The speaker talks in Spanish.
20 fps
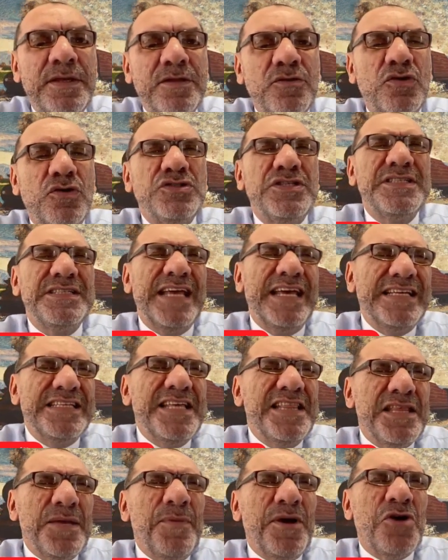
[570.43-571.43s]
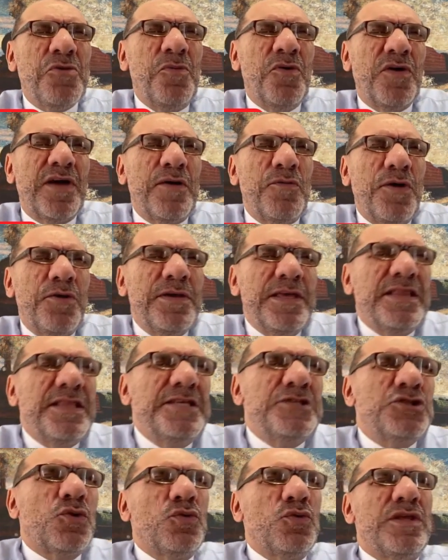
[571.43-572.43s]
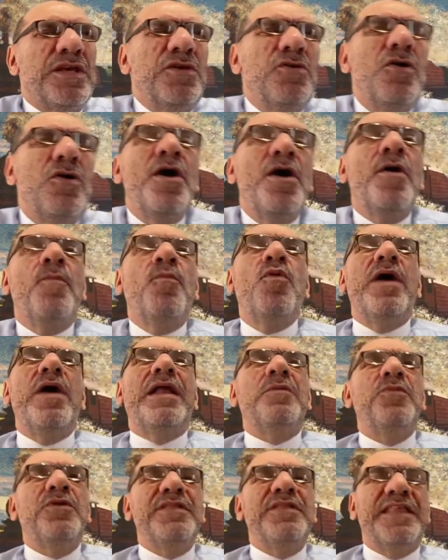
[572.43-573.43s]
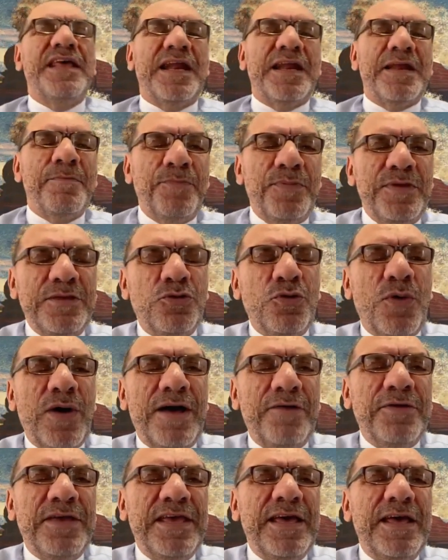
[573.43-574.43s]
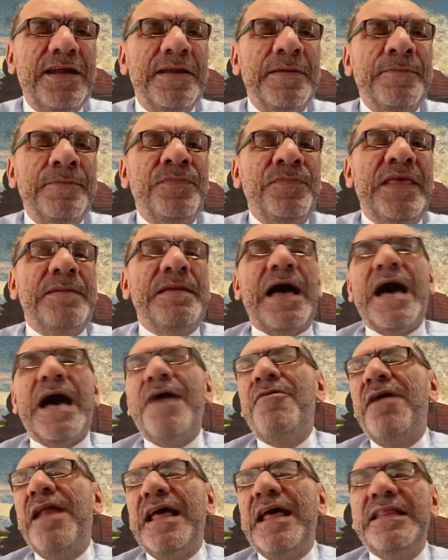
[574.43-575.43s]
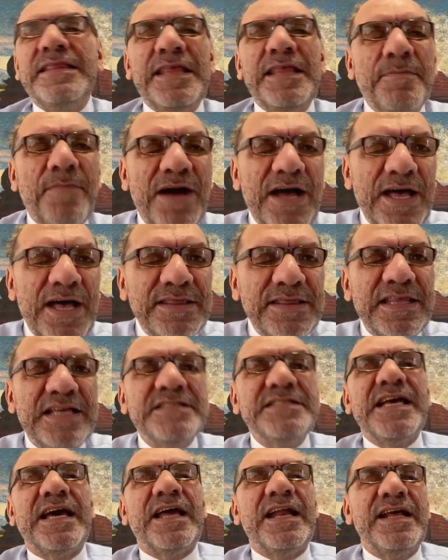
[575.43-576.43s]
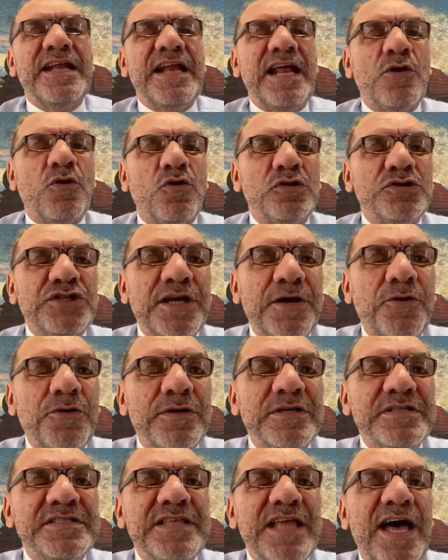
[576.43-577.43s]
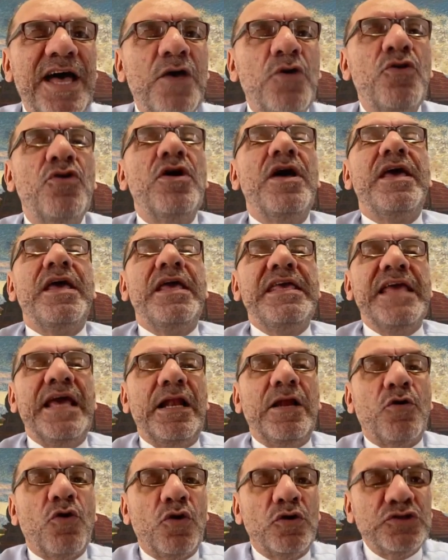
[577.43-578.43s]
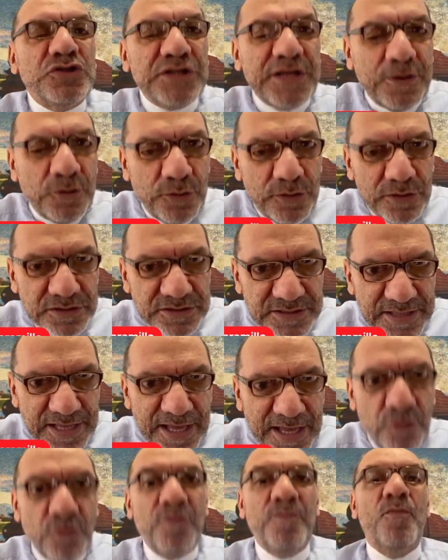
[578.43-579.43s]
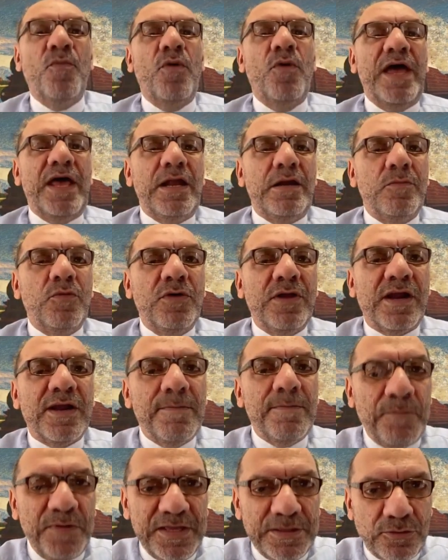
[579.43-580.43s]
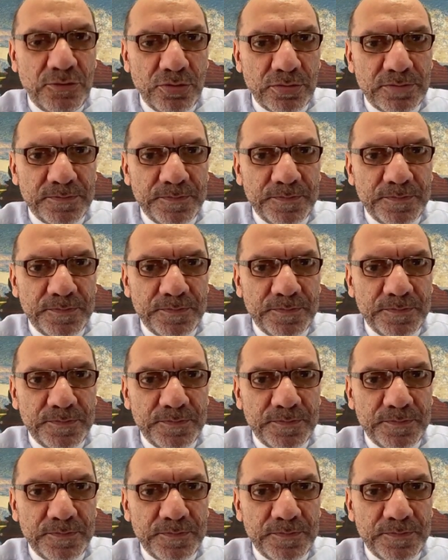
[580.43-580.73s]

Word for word: Entonces, ese tema como que fue bien discutido. Vuelvo y te repito, Javier, habrán demandas, llegarán al Consejo de Estado y el Consejo de Estado, vuelvo y repito,